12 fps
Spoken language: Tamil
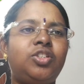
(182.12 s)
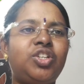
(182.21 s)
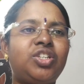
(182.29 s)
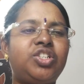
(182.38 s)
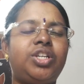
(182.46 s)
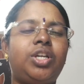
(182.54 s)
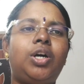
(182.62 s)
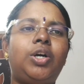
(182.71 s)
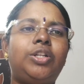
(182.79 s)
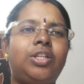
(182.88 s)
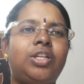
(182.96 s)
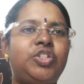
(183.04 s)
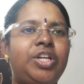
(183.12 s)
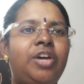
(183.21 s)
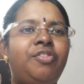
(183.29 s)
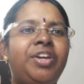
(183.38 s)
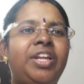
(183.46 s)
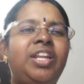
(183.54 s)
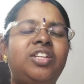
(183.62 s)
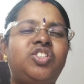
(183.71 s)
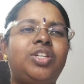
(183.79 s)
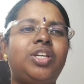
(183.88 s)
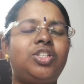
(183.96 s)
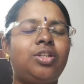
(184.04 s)
சிக்ஷா தீக்ஷா திக்ஷா அவங்க என்ன
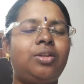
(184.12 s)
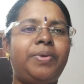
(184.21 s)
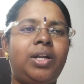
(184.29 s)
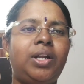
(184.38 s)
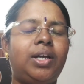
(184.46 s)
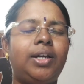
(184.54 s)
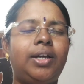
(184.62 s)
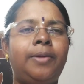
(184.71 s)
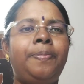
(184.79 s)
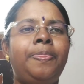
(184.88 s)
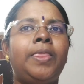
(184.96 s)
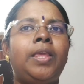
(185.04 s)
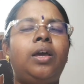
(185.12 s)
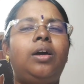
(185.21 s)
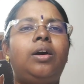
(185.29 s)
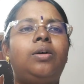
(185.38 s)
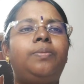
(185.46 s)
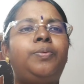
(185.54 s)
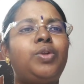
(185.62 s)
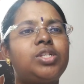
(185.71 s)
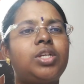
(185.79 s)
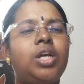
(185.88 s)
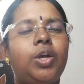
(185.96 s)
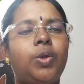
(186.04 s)
எஜுகேஷன் பண்ணாங்க
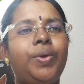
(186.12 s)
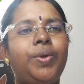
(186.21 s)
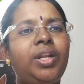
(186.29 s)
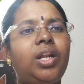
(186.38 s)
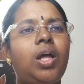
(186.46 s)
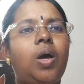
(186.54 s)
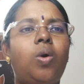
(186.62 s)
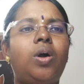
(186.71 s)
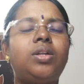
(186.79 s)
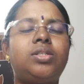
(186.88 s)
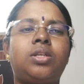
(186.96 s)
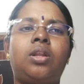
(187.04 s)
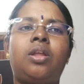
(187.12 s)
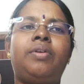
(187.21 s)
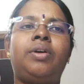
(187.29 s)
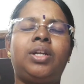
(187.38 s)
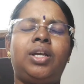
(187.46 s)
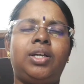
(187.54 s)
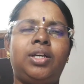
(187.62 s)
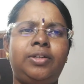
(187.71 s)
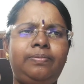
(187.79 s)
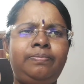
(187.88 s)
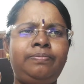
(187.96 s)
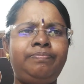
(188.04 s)
புரஸ்காரம் என்னென்ன அவார்ட்ஸ் எல்லாம் வாங்கினாங்க
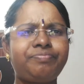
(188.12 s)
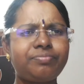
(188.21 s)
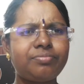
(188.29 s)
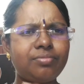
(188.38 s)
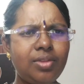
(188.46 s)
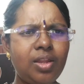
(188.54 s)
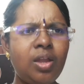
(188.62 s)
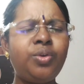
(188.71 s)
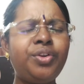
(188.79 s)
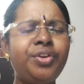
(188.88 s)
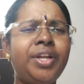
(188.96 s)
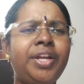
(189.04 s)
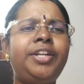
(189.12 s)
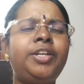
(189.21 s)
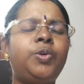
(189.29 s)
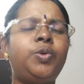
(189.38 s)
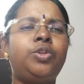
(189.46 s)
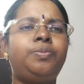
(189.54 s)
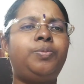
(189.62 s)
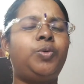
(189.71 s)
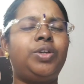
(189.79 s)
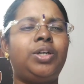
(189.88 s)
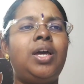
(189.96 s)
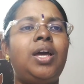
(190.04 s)
ஒரு ஒரு ஹெட்டிங் கொடுத்து
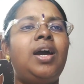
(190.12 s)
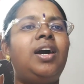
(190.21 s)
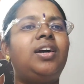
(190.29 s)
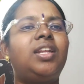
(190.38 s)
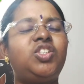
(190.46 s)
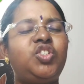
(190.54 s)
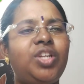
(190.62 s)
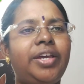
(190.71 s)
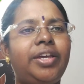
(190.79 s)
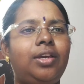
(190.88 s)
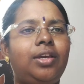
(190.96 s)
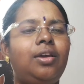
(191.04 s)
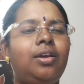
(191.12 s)
போடுங்க ரச்சனாய்